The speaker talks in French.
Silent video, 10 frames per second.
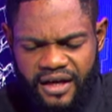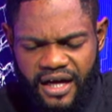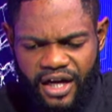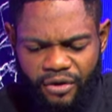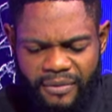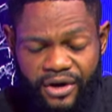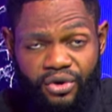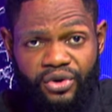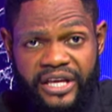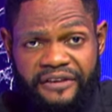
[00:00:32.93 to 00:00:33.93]
Alors, bah,
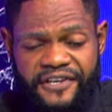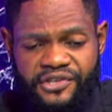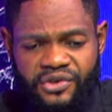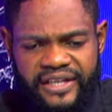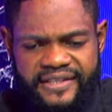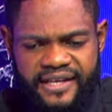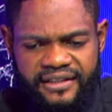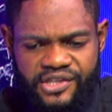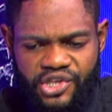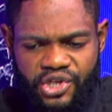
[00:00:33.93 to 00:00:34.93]
Congolais, faisons très
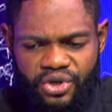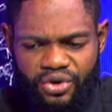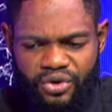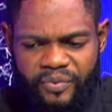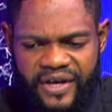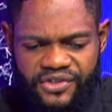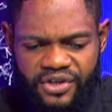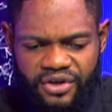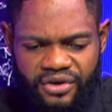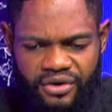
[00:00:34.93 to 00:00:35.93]
attention aux
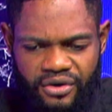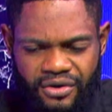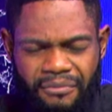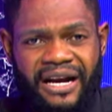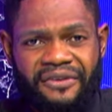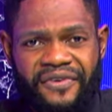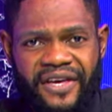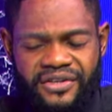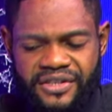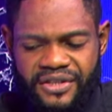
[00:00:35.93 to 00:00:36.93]
personnes euh,
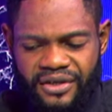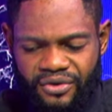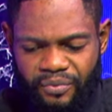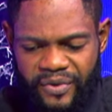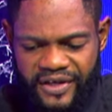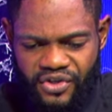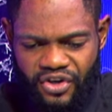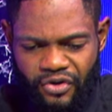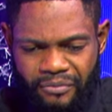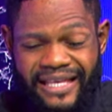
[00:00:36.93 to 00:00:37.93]
malveillantes, aux
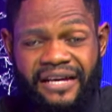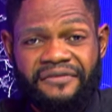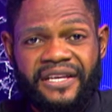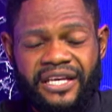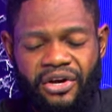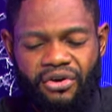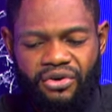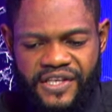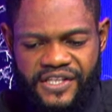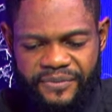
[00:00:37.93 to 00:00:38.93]
personnes machiavéliques,
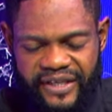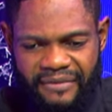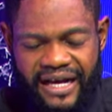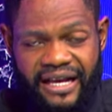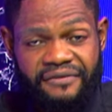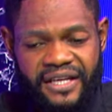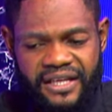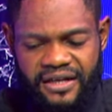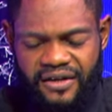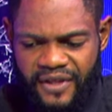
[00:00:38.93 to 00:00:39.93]
aux esprits
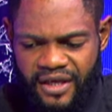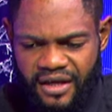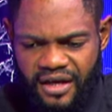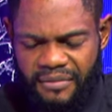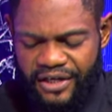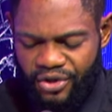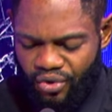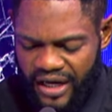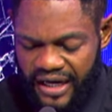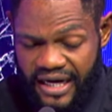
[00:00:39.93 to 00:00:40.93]
machiavéliques. Bande
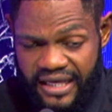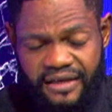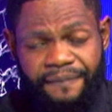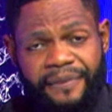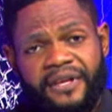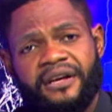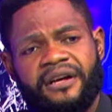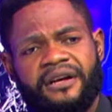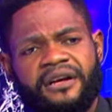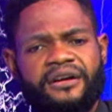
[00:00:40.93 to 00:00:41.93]
Konangai,
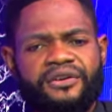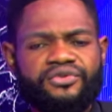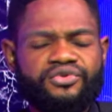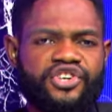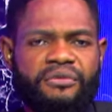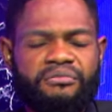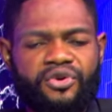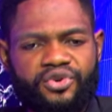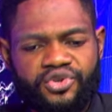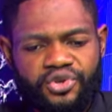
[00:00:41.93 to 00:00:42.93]
nous sommes
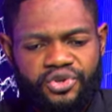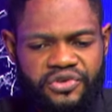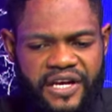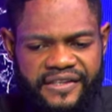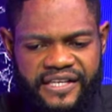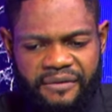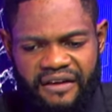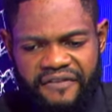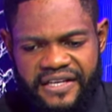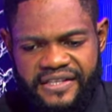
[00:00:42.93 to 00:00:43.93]
aujourd'hui ensemble
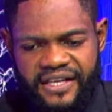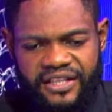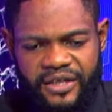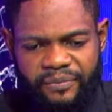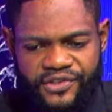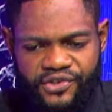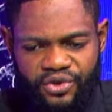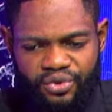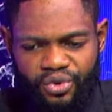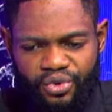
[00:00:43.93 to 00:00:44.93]
avec certaines
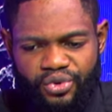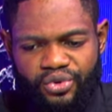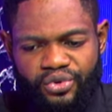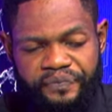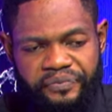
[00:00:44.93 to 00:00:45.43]
personnes Oyo.